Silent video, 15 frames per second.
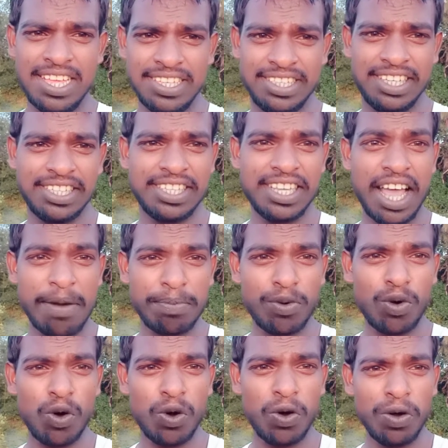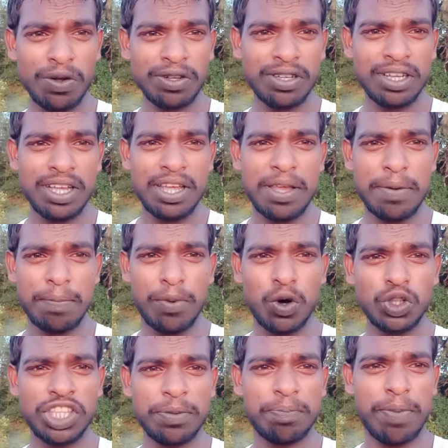जिससे आपको
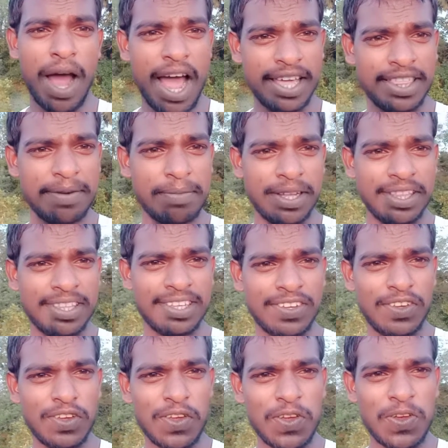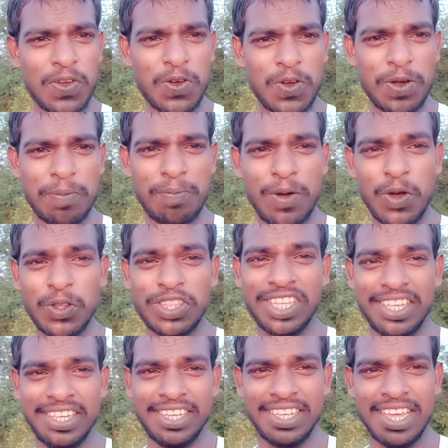बहुत ही फायदेमंद और बहुत
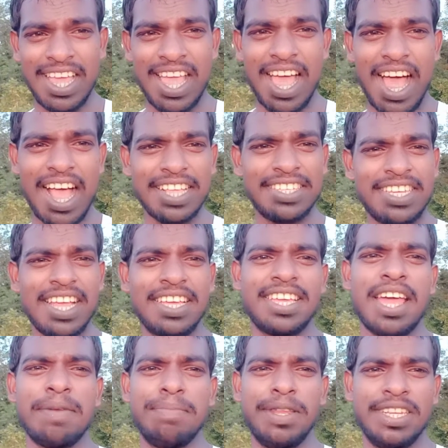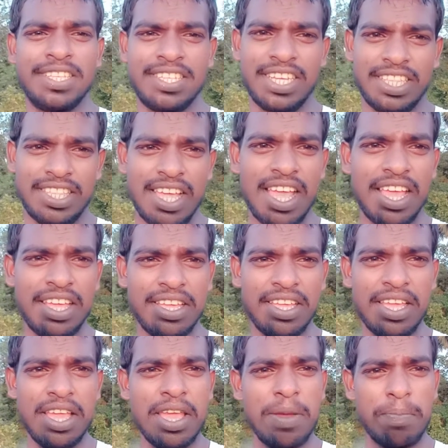ही अच्छा ज्ञान मिल सकता
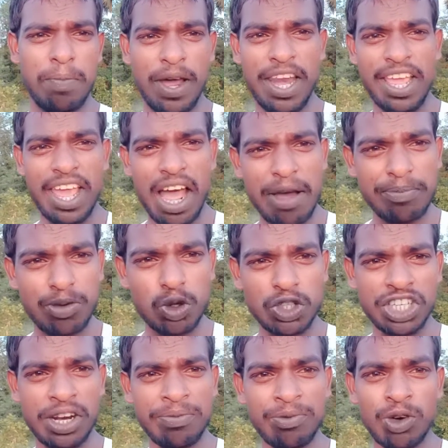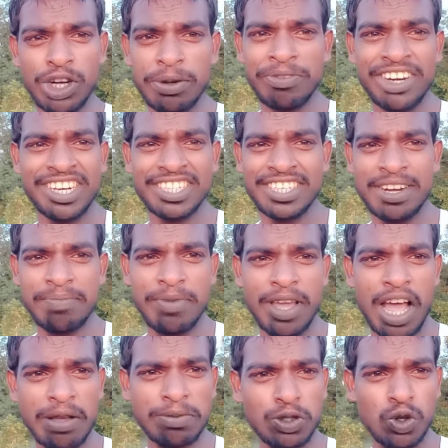है भले आप दूसरे मोटिवेटेशन में
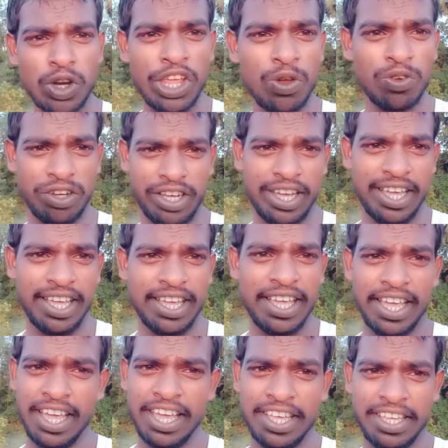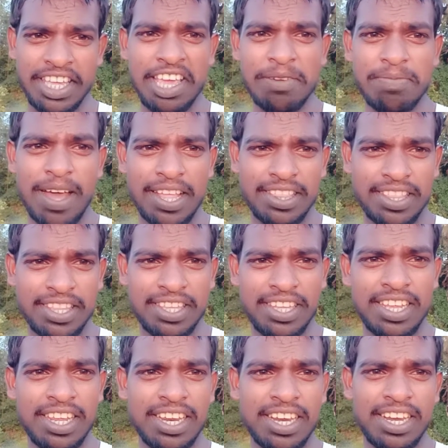आप सुने होंगे ये
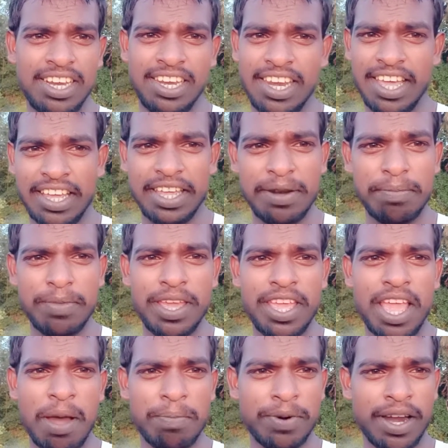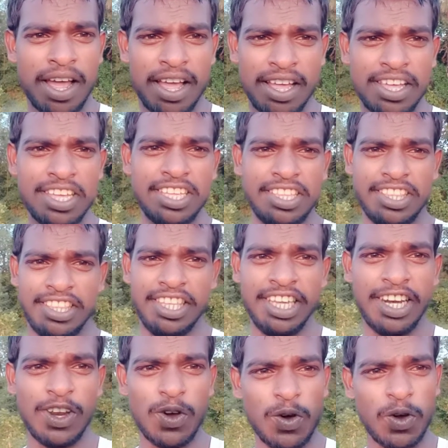बात लेकिन मैं अपना
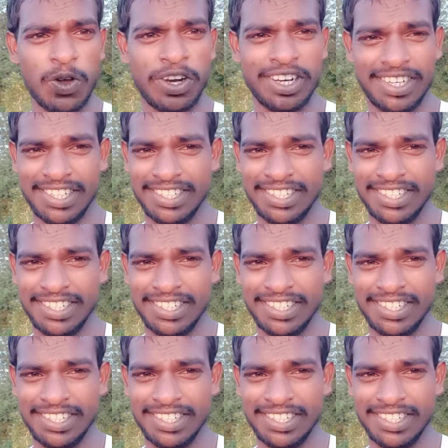दिल और